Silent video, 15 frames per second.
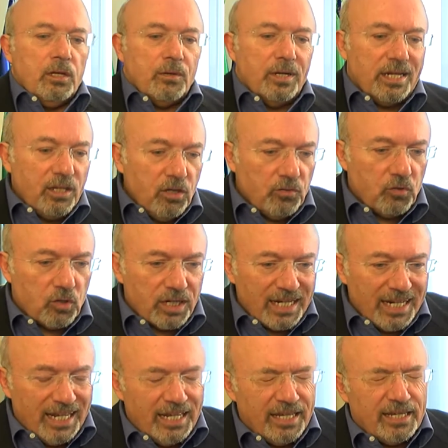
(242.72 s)
Guarda, io
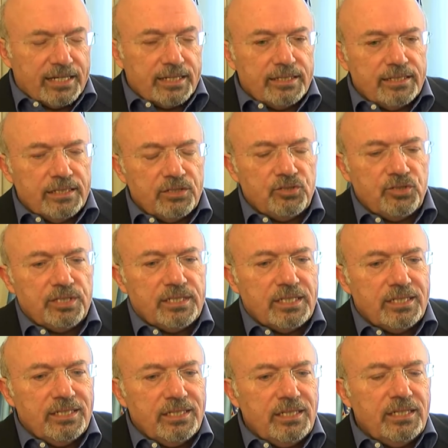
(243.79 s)
vorrei garantire ai
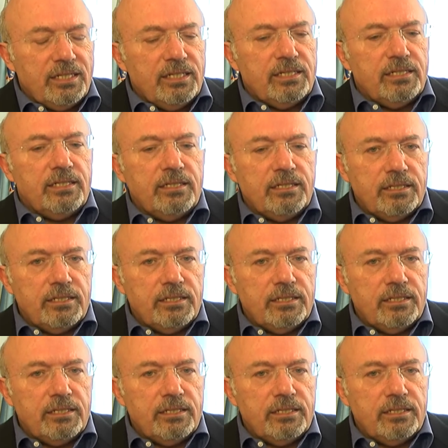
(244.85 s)
cittadini eh,